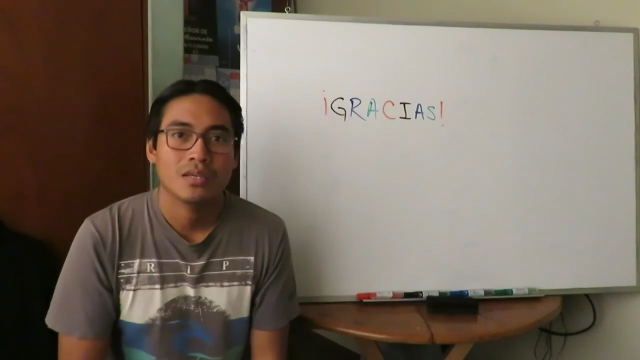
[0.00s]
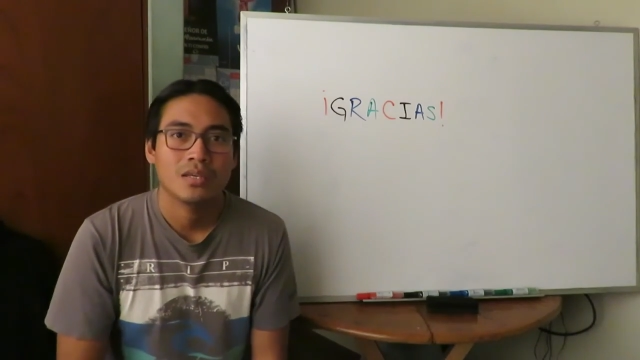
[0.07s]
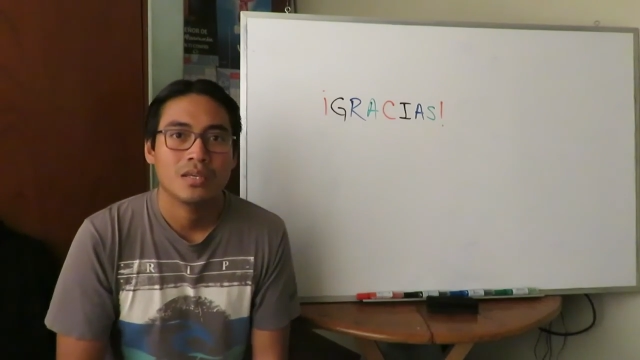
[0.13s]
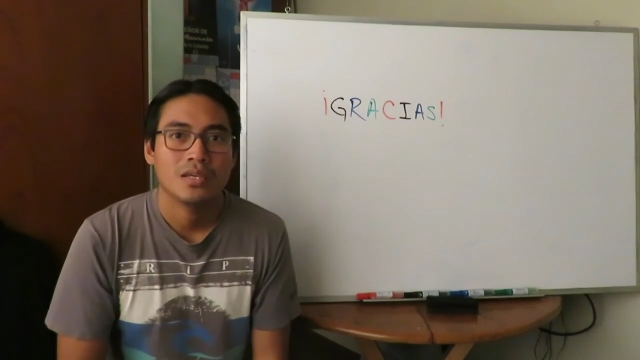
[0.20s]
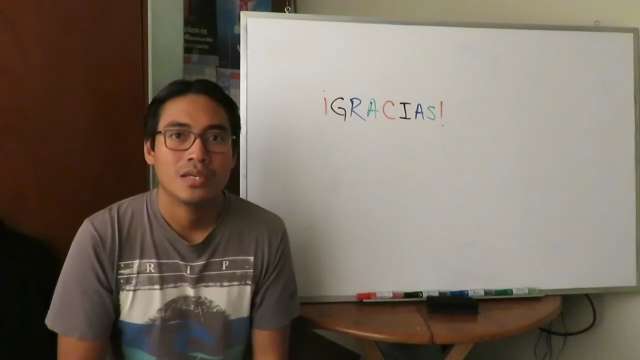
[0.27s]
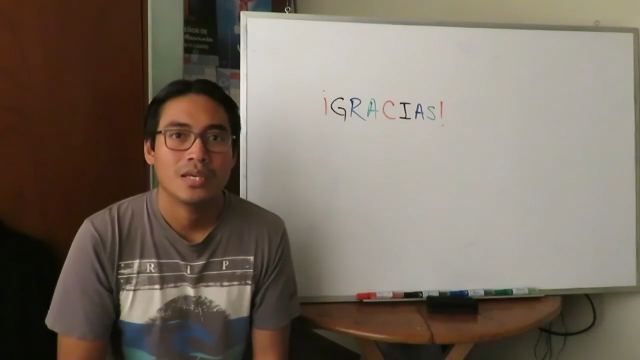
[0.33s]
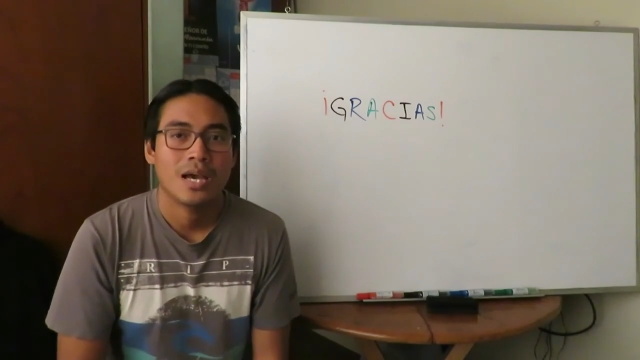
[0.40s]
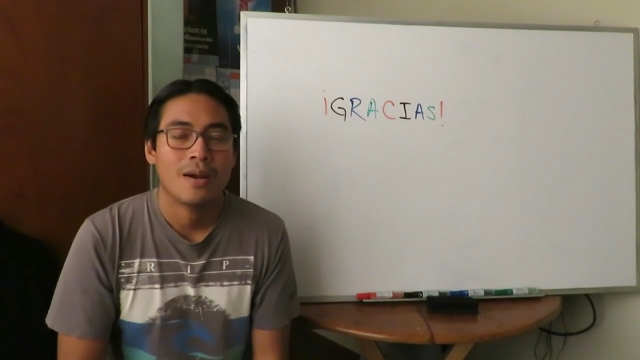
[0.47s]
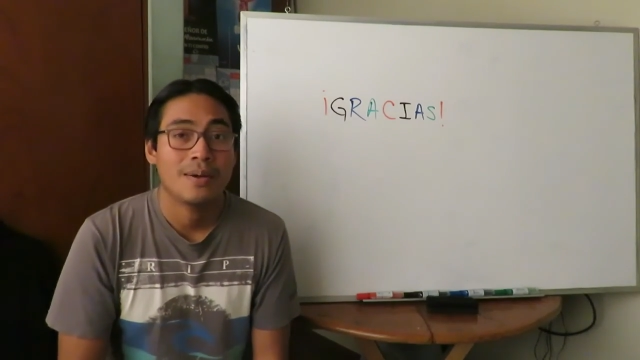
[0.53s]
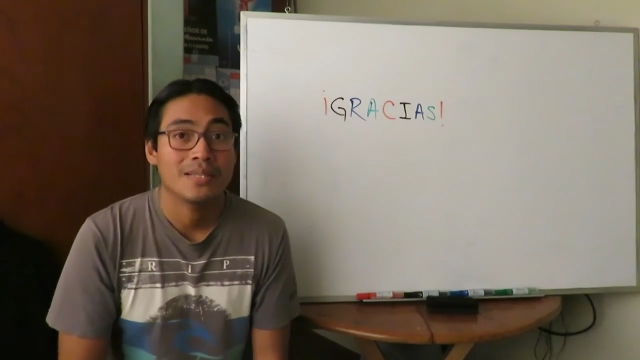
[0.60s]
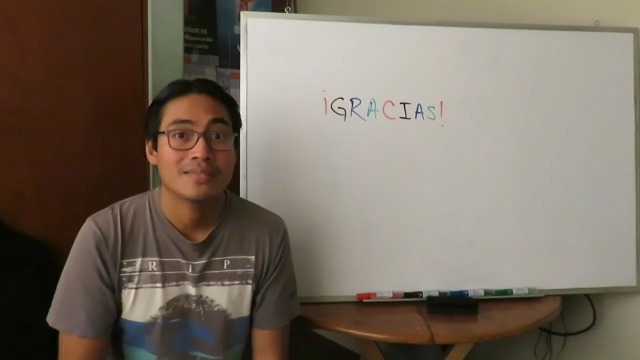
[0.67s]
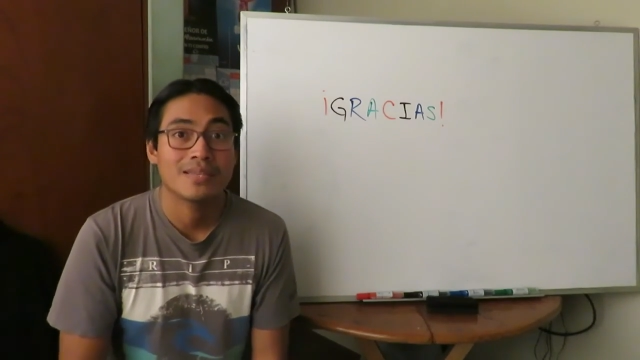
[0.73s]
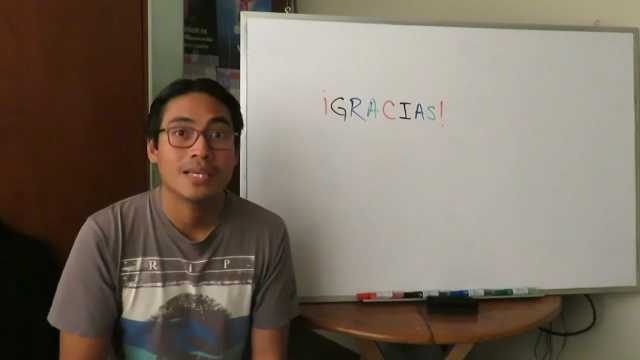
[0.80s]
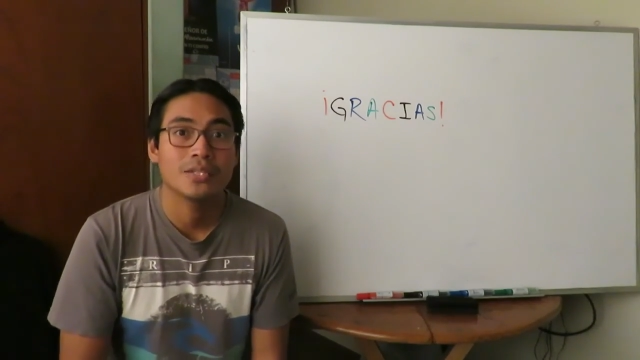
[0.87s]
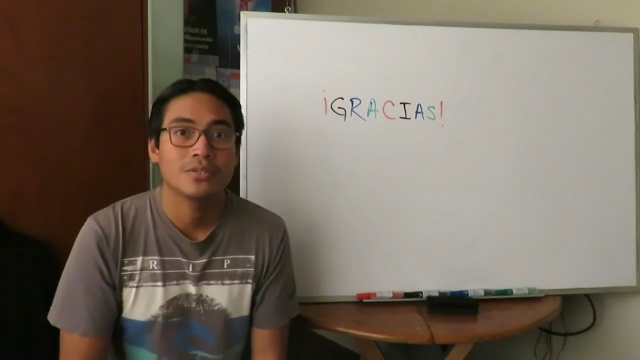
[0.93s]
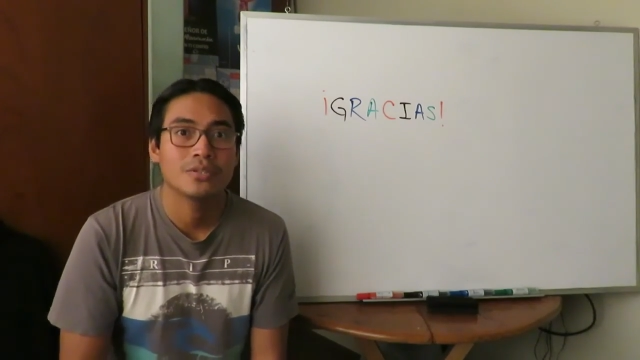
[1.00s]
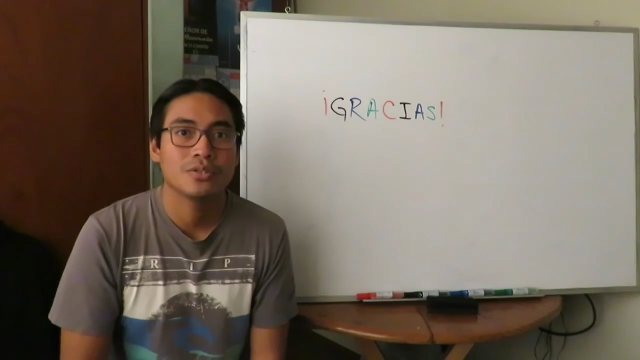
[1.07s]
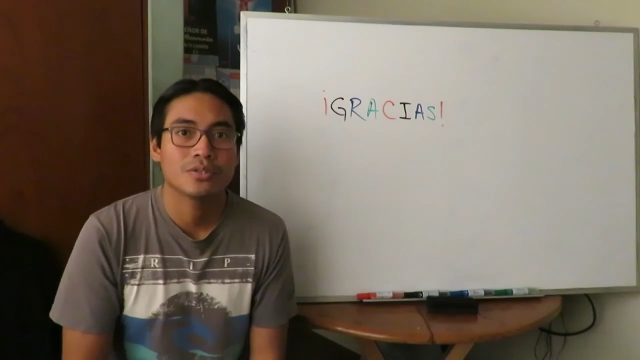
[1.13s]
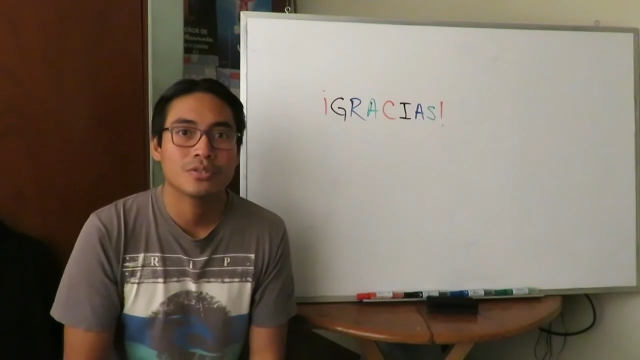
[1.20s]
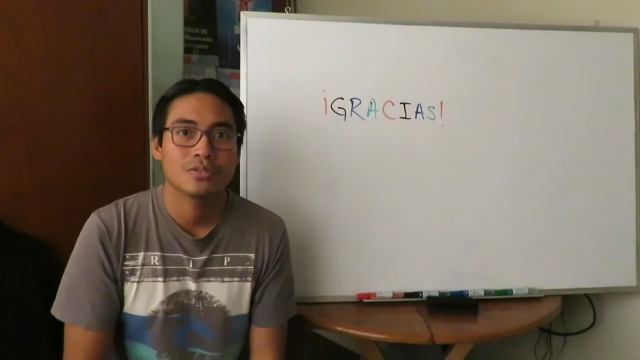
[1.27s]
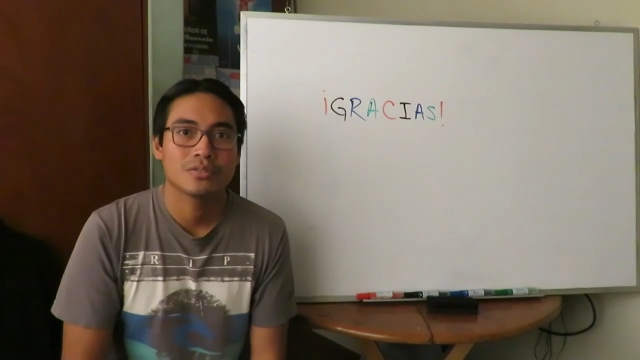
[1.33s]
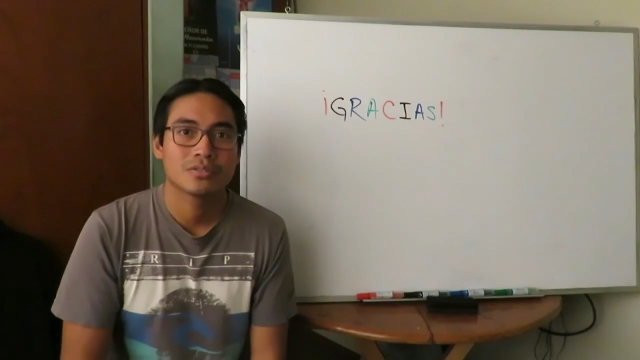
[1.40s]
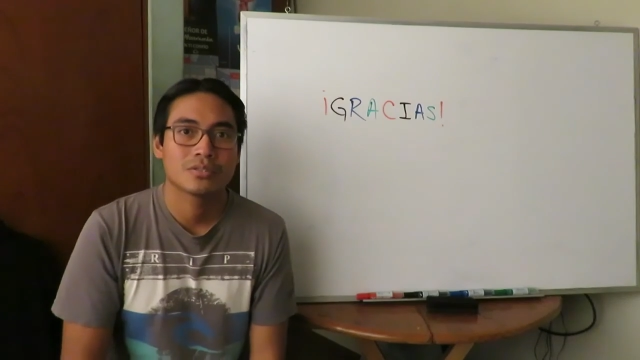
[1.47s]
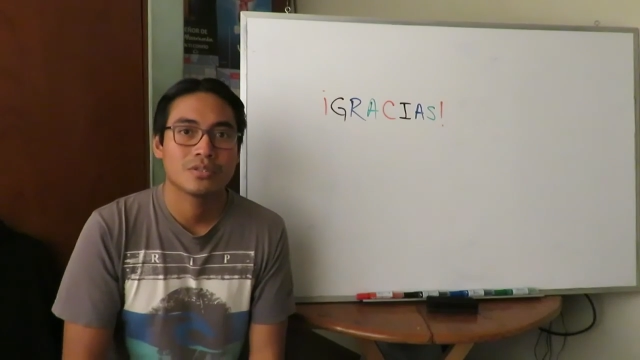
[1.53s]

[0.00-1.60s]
eh, avanzando con,